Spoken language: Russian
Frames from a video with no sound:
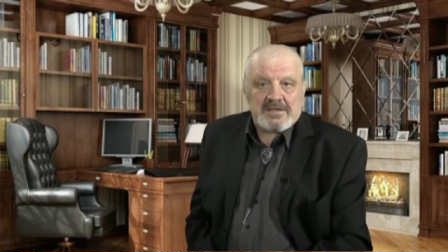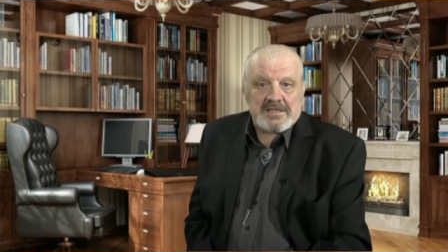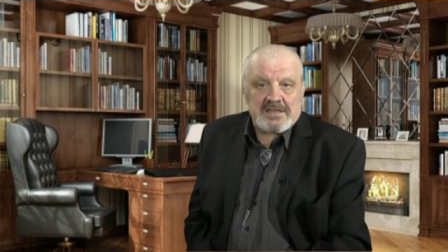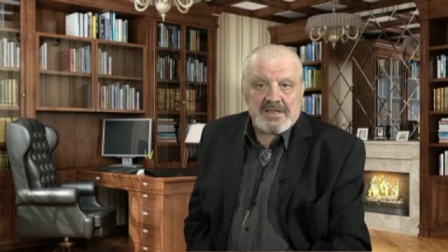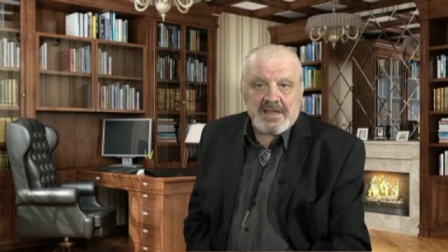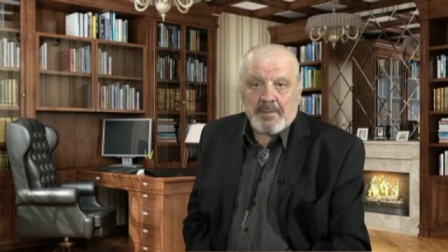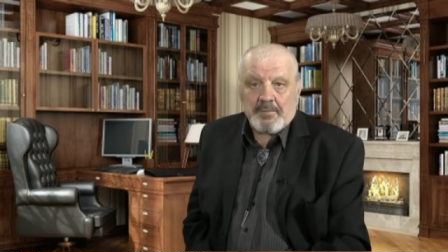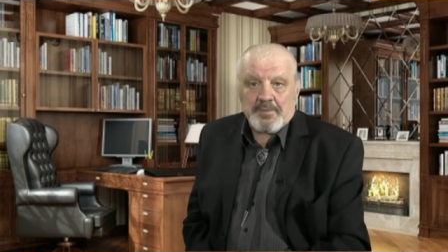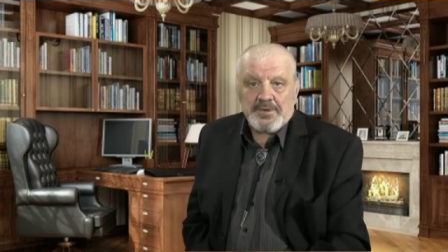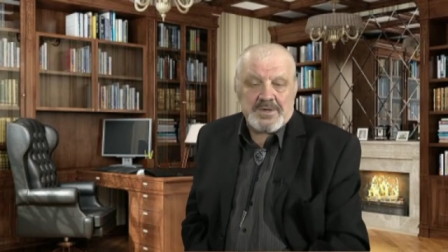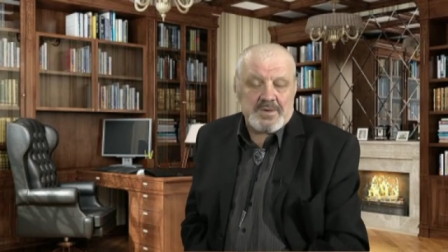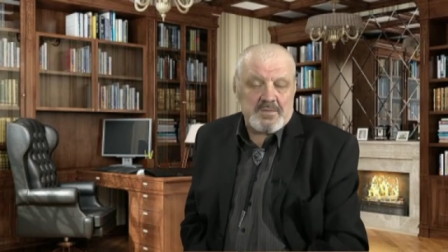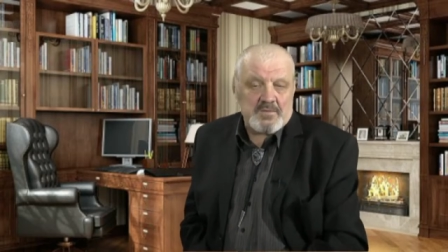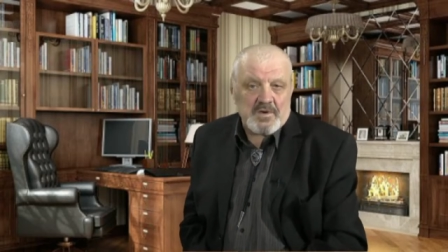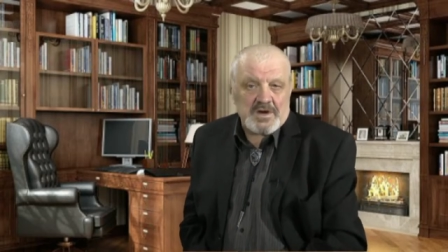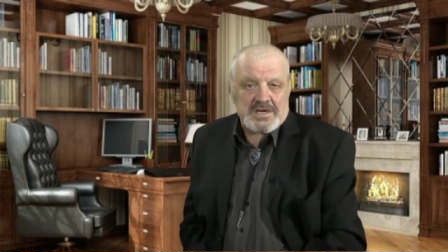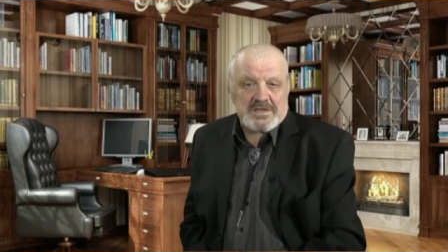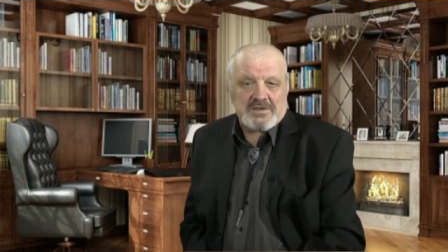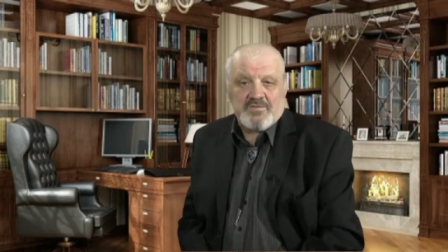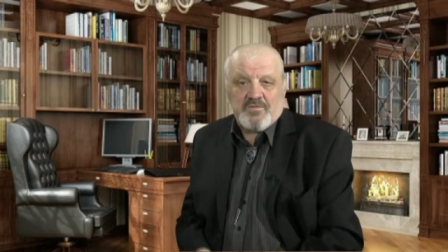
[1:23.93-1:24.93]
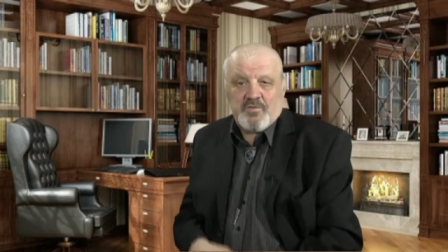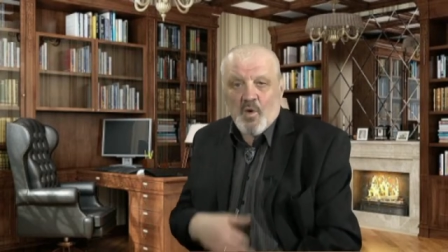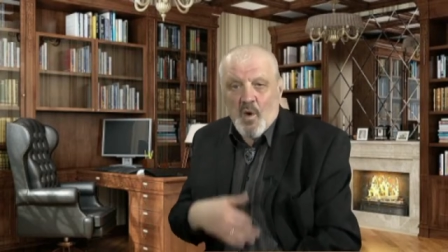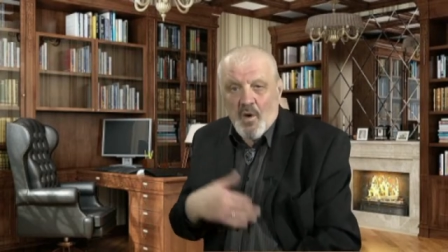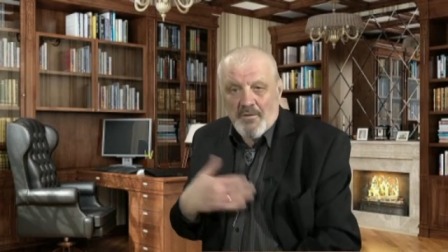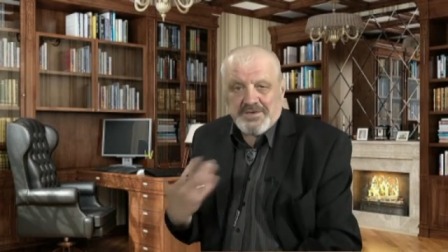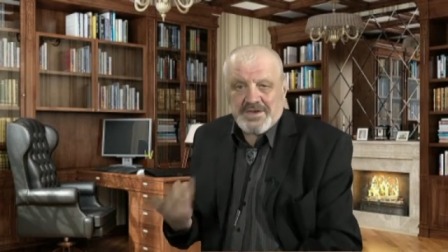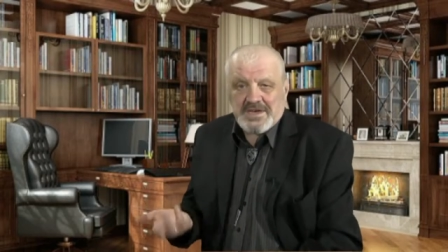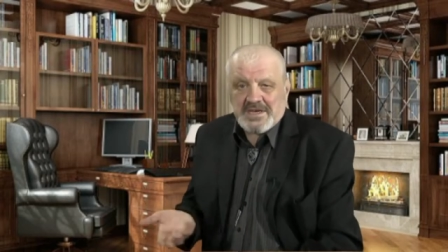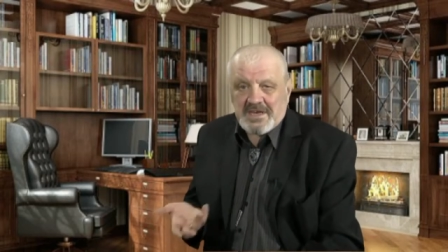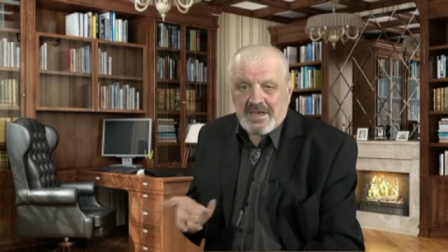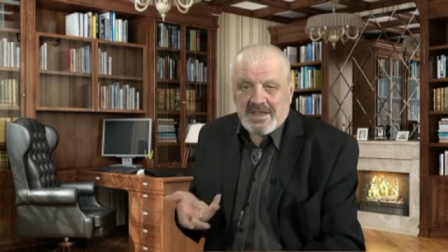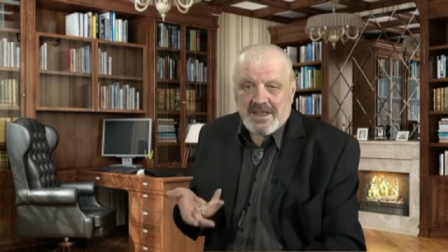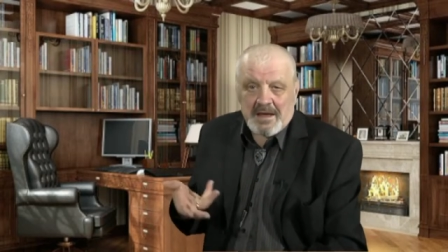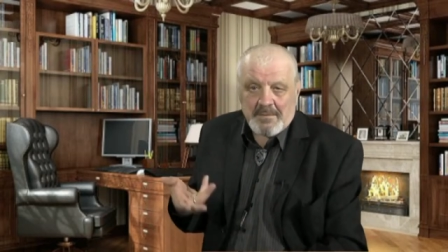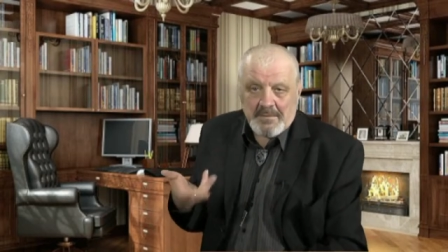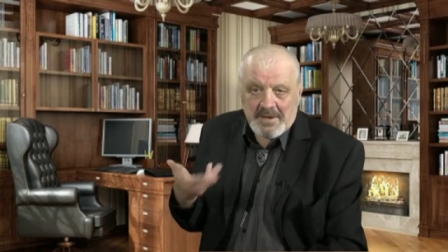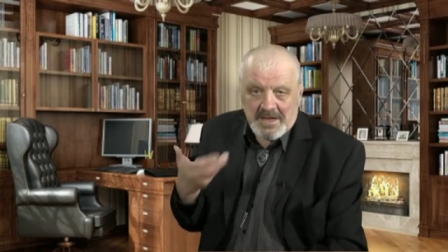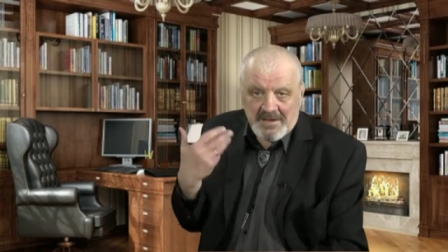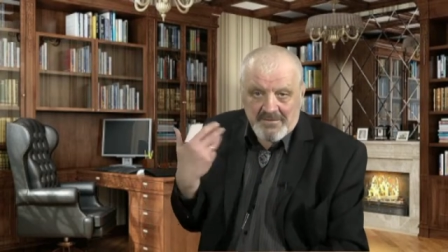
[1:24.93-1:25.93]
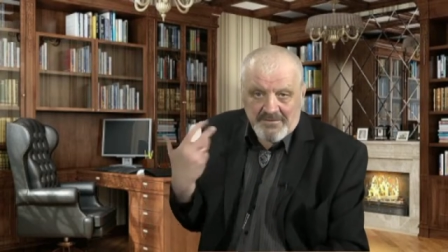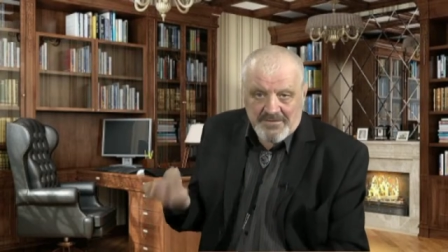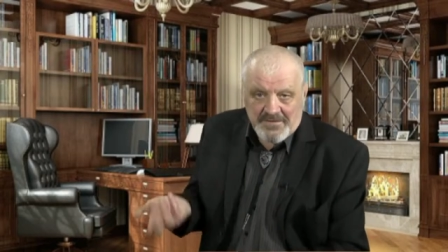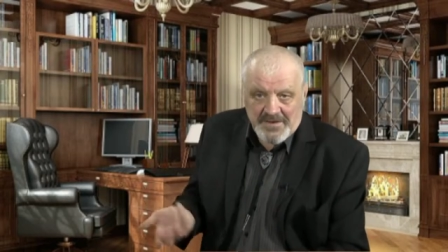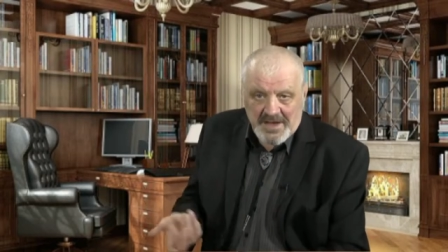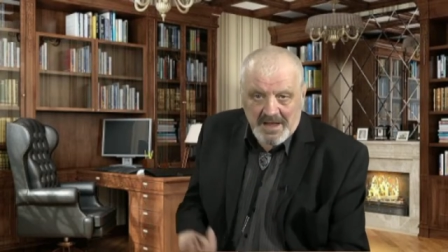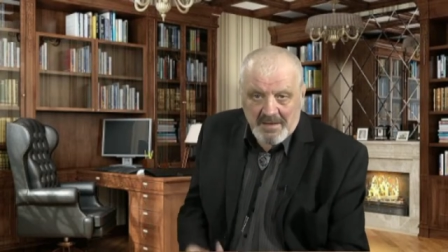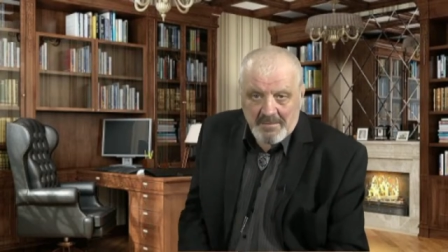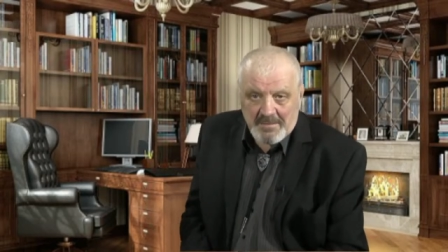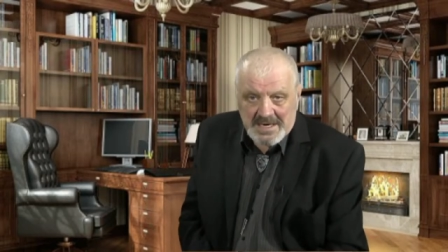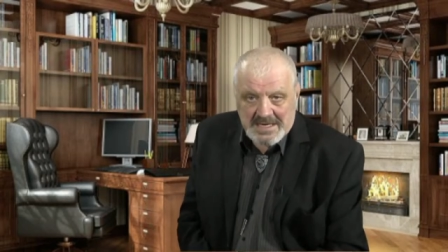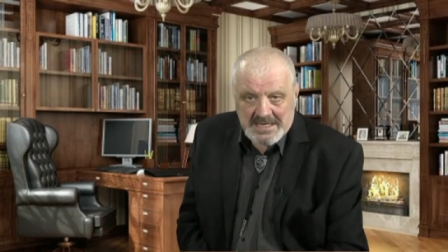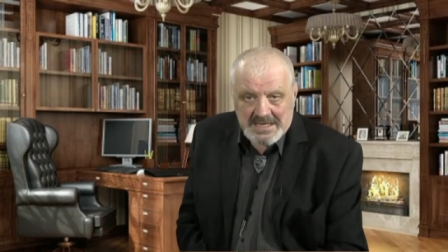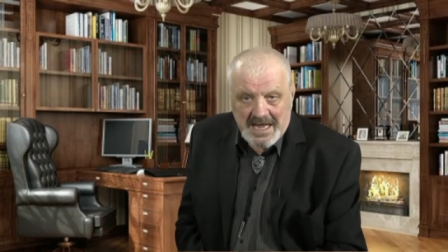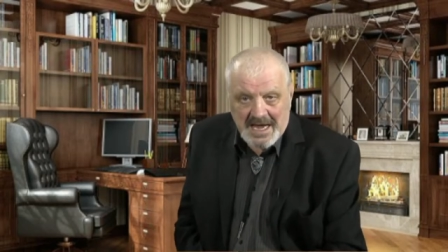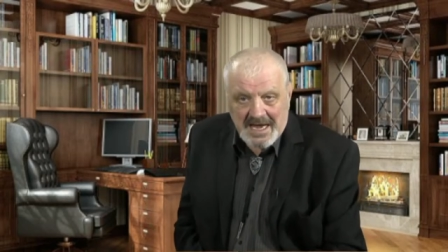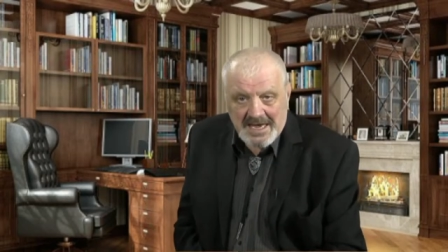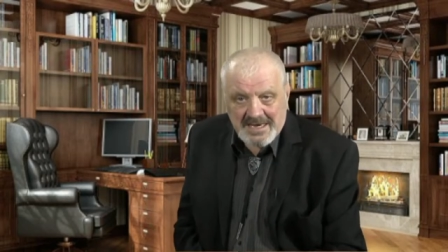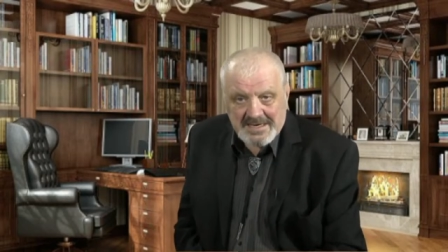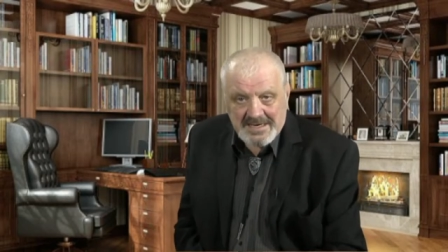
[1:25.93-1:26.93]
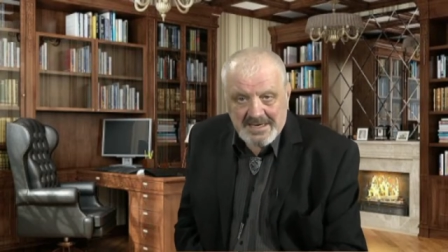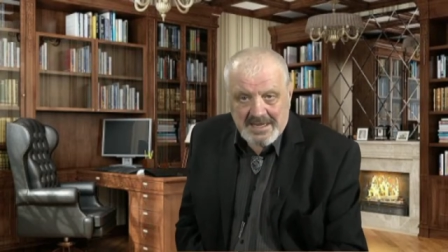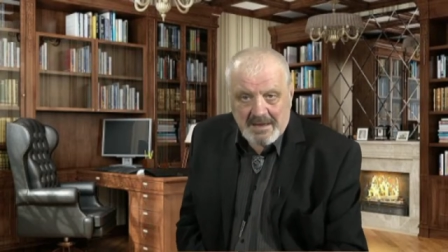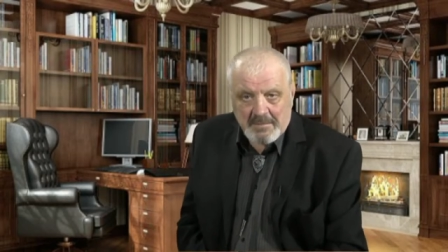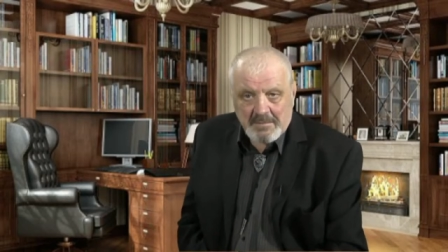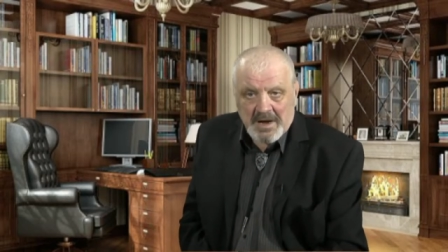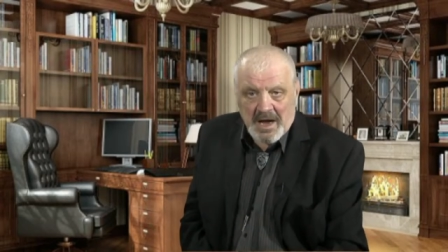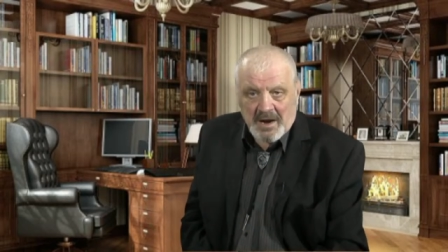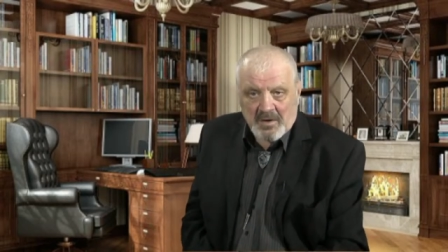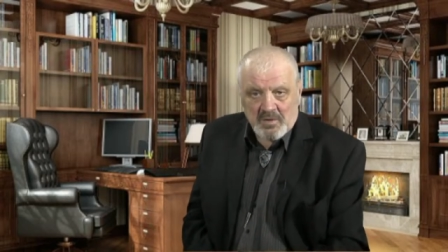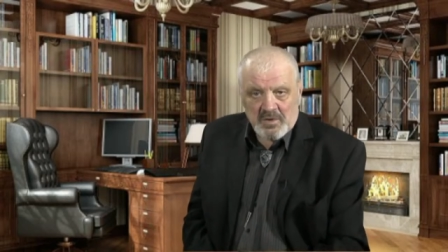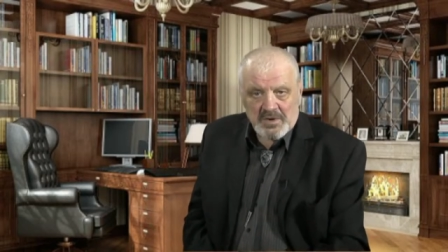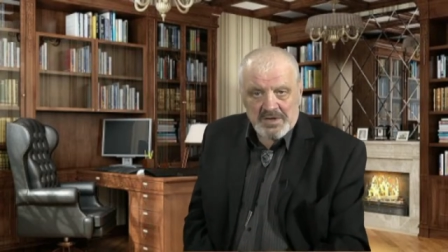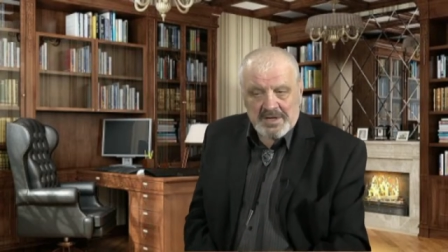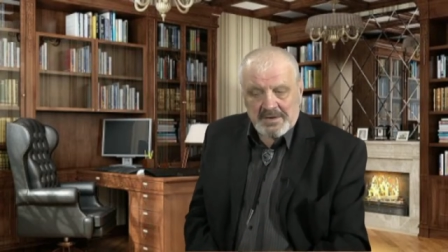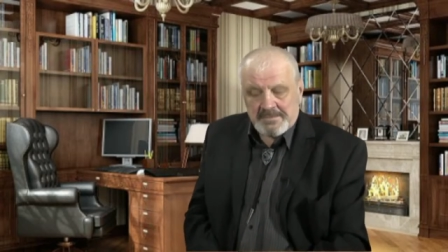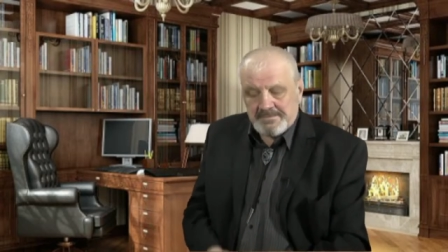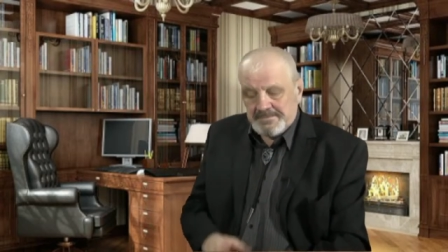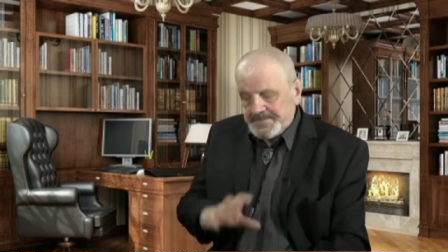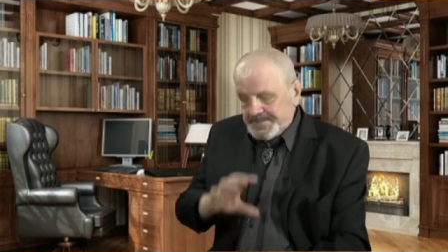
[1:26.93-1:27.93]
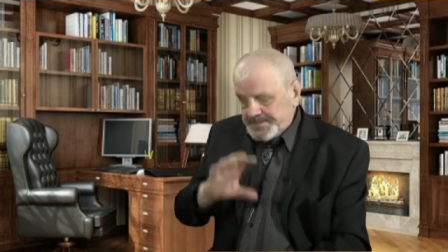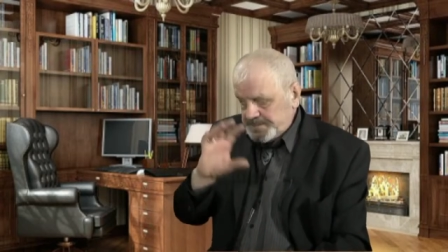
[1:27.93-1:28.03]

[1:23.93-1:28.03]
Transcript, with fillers: допустим, у вас в офисе там или в фирме знаете там какую-то,